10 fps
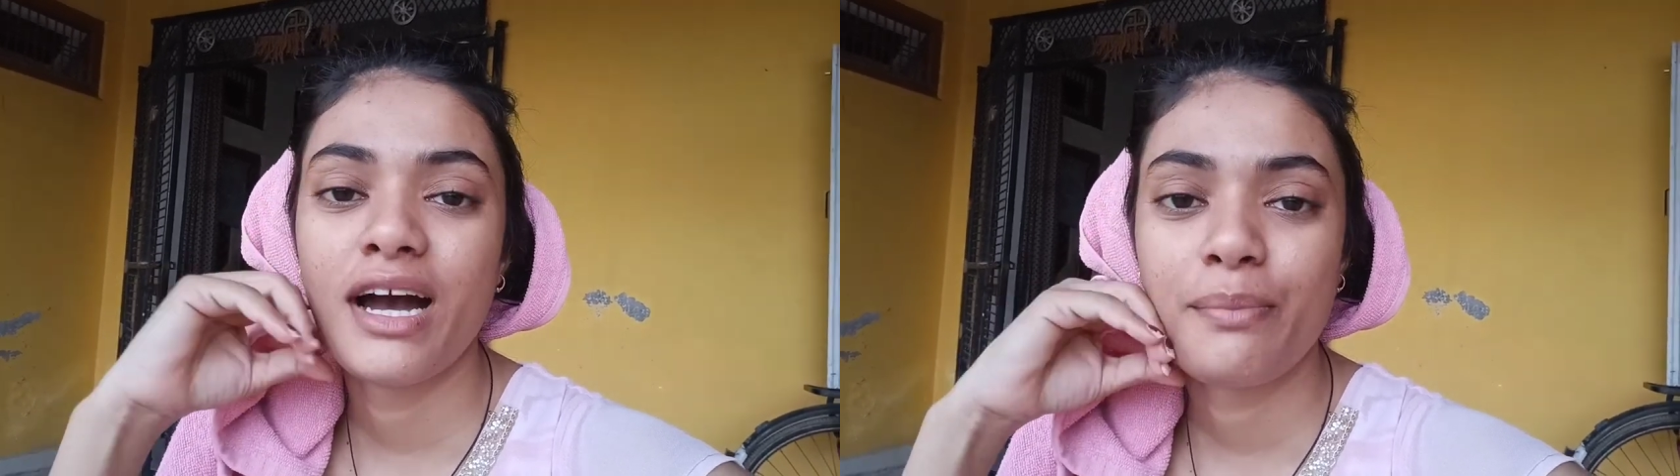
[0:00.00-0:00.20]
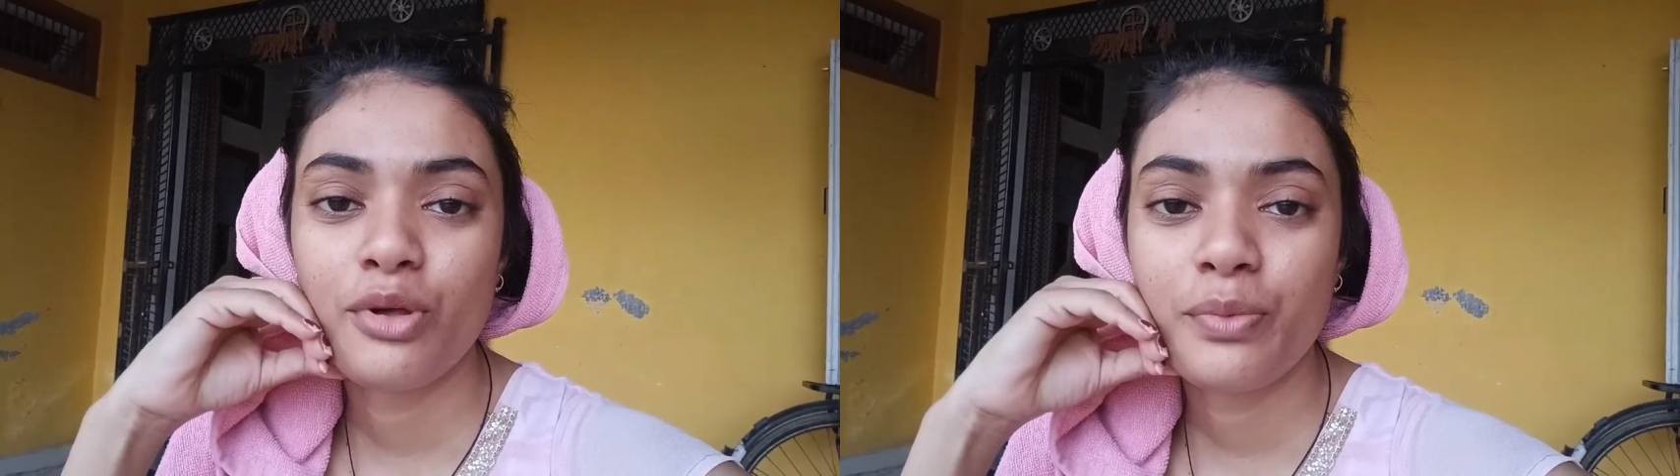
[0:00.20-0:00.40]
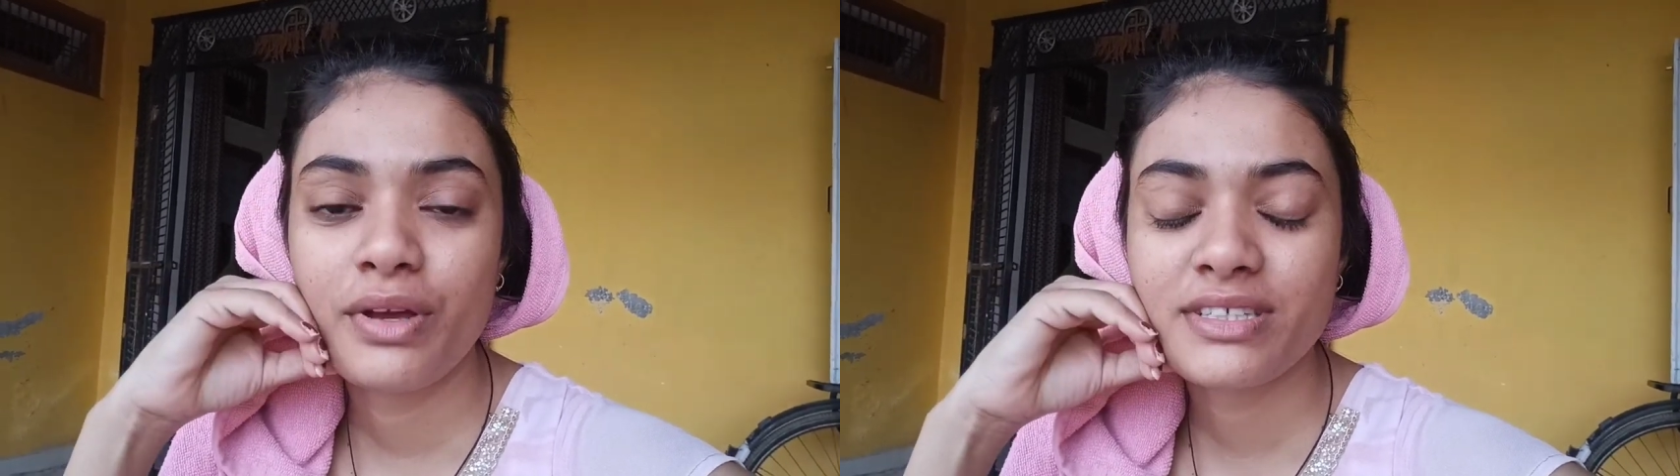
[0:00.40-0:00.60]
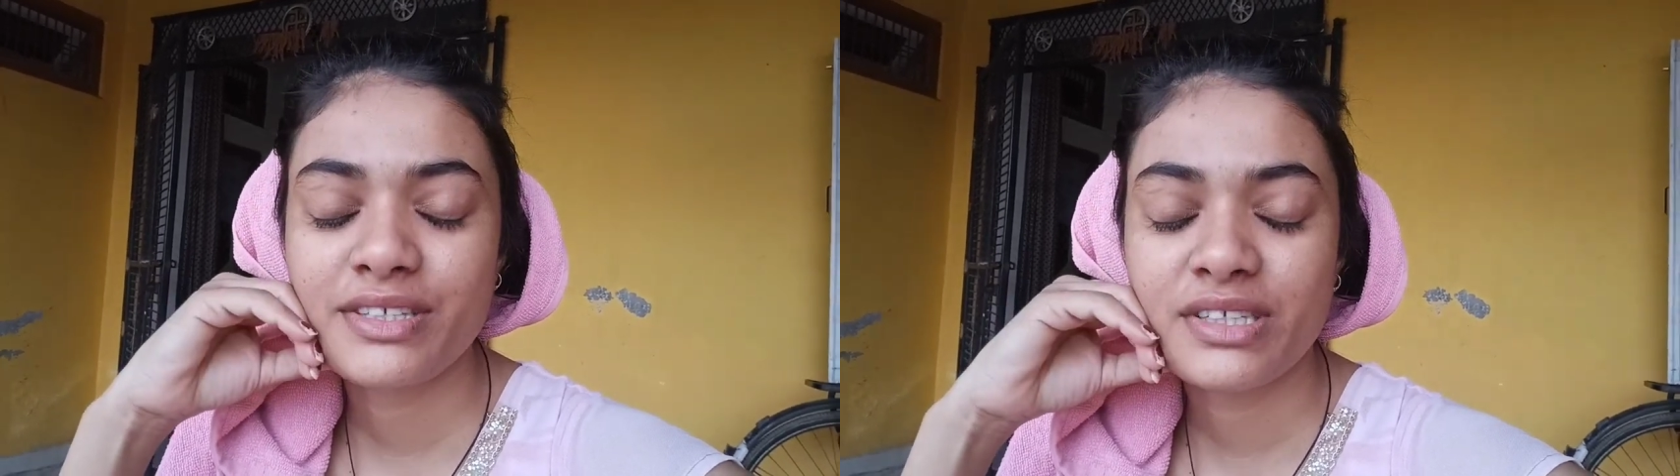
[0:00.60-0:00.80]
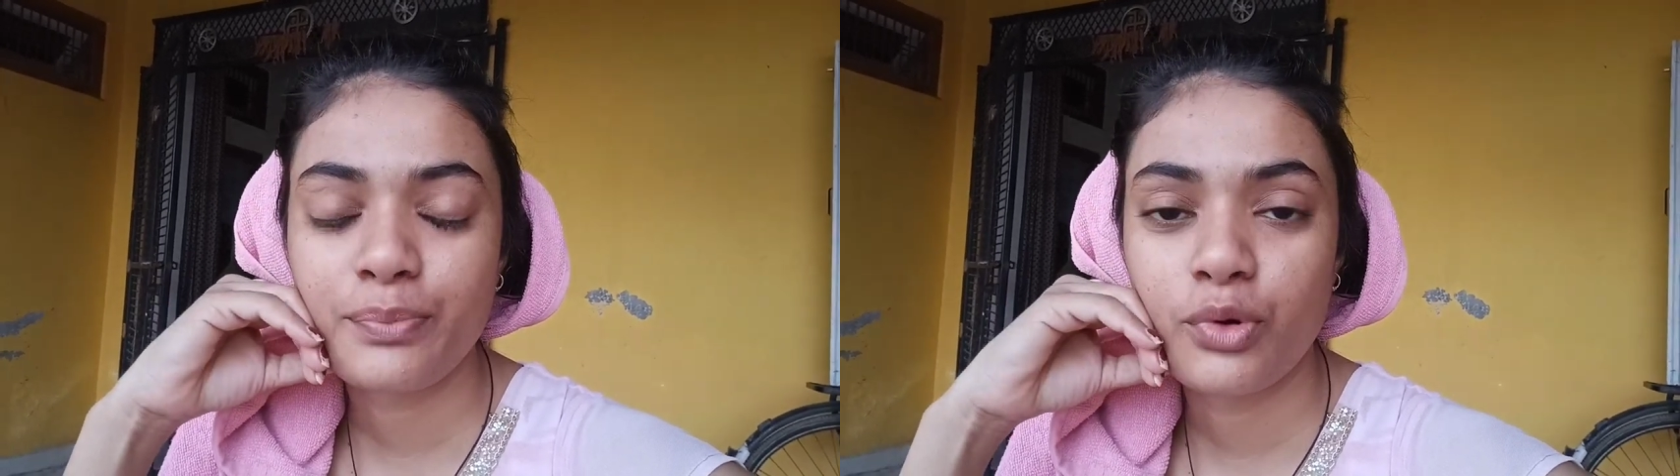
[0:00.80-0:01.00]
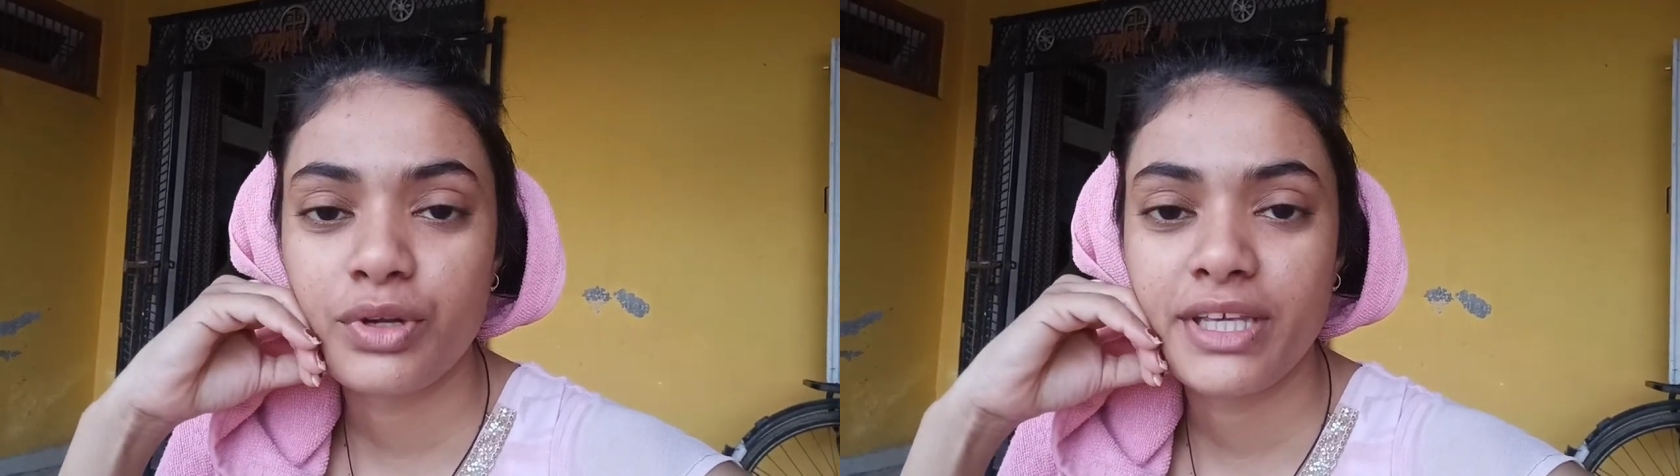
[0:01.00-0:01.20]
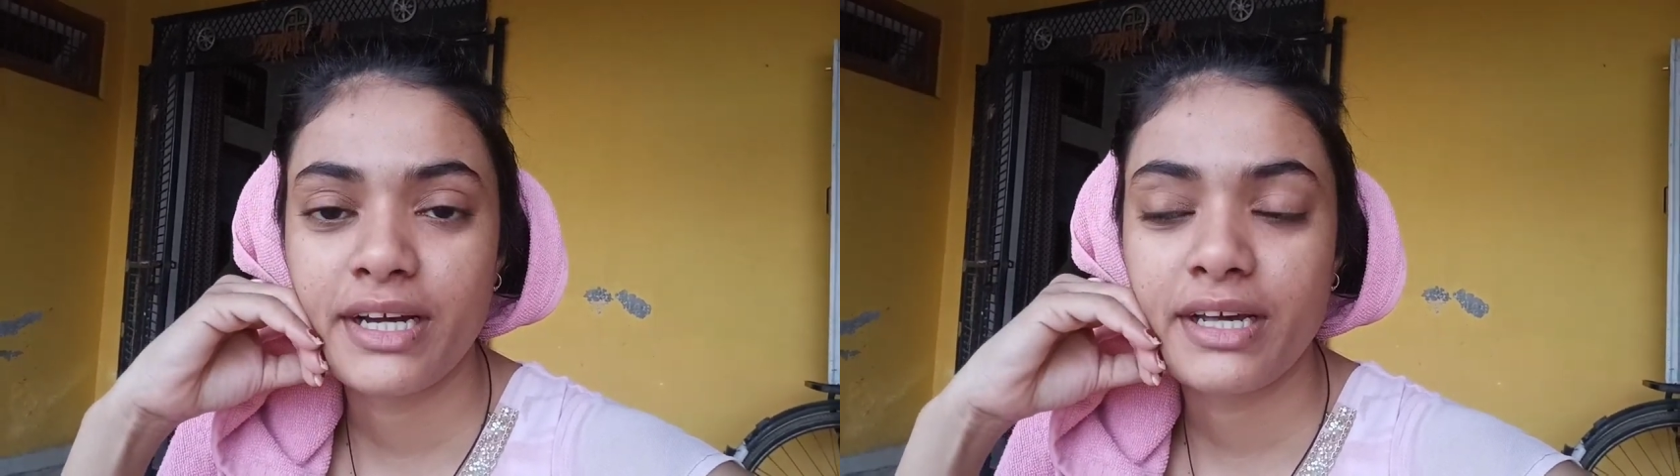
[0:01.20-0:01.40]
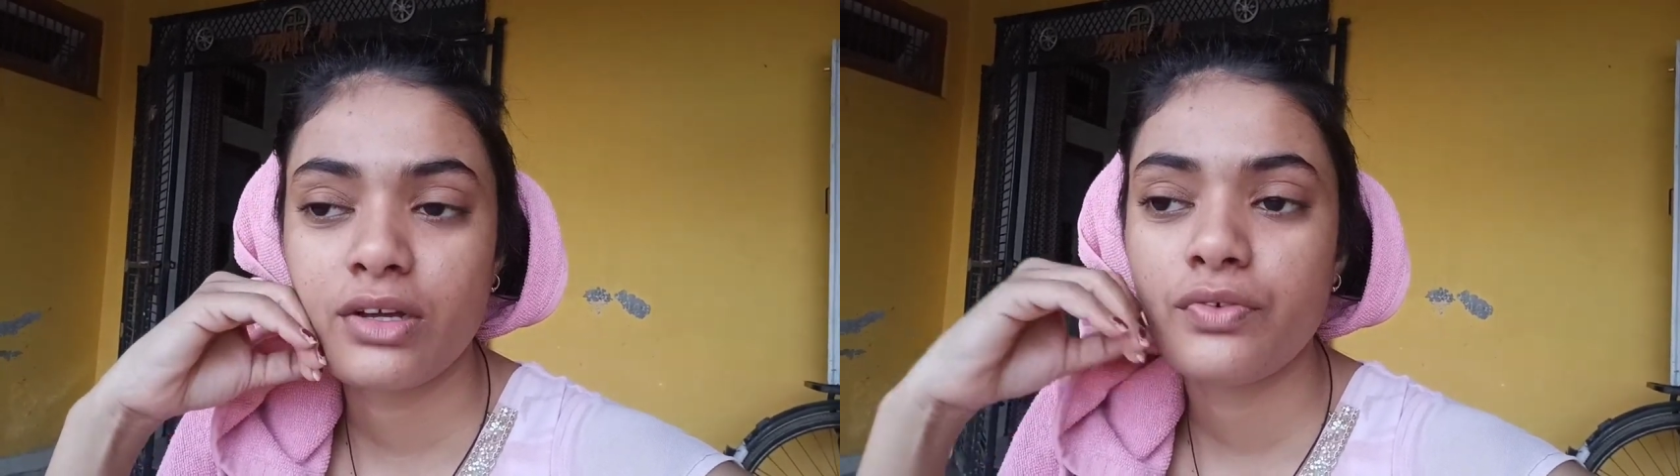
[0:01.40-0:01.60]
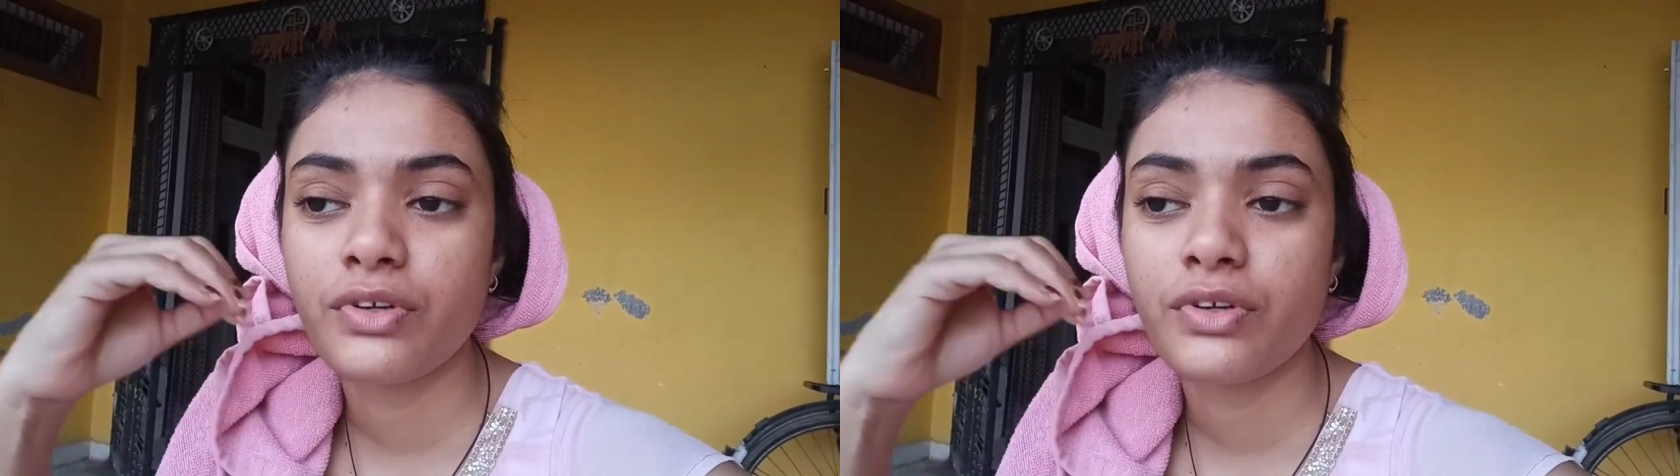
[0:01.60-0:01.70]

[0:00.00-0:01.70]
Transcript: आप लोग भी कैसे सपोर्ट किया करेंगे